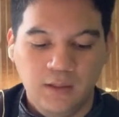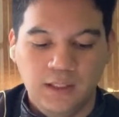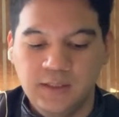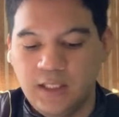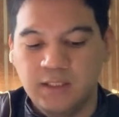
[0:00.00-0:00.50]
なんか
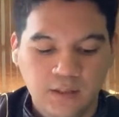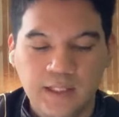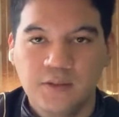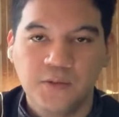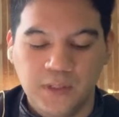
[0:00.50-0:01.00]
ステージ
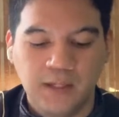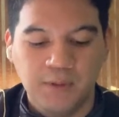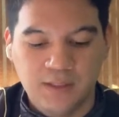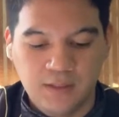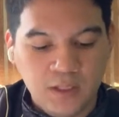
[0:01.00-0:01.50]
転送され
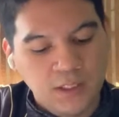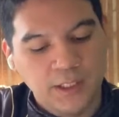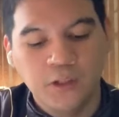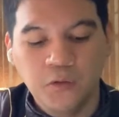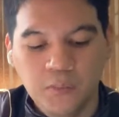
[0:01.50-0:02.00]
ますかなり
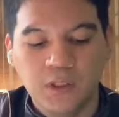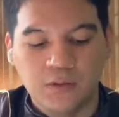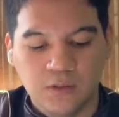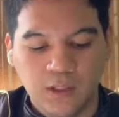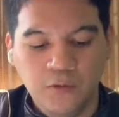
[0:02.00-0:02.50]
広いみたい
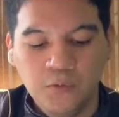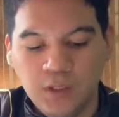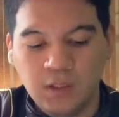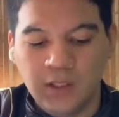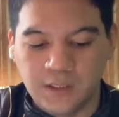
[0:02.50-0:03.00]
ですねいろん
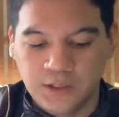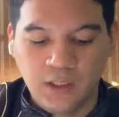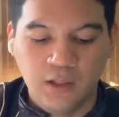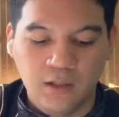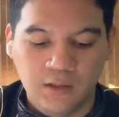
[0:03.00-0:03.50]
ななんか地
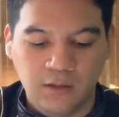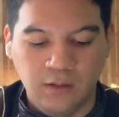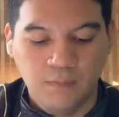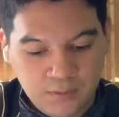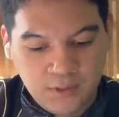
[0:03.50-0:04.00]
形があって
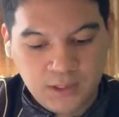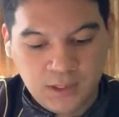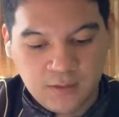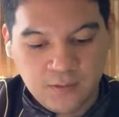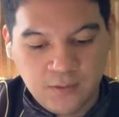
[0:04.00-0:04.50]
そして
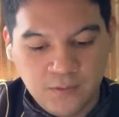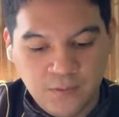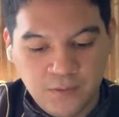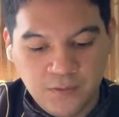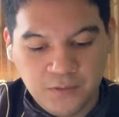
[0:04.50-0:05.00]
早速悟
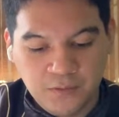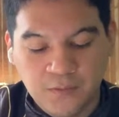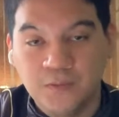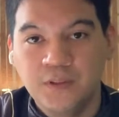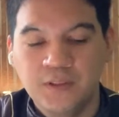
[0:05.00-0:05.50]
空と
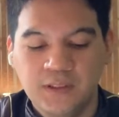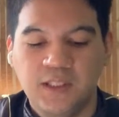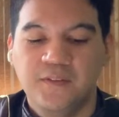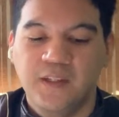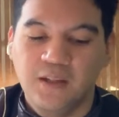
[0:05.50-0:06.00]
悟空
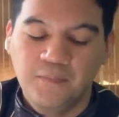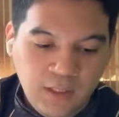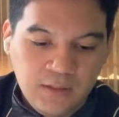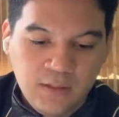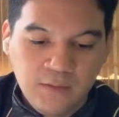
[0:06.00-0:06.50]
ゼノが
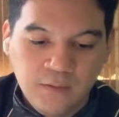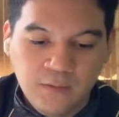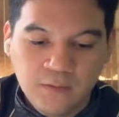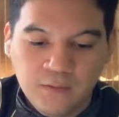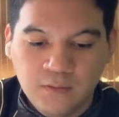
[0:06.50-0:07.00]
でゼノの
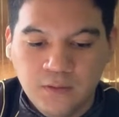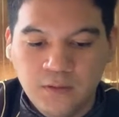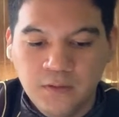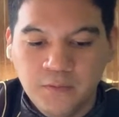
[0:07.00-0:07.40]
方の悟空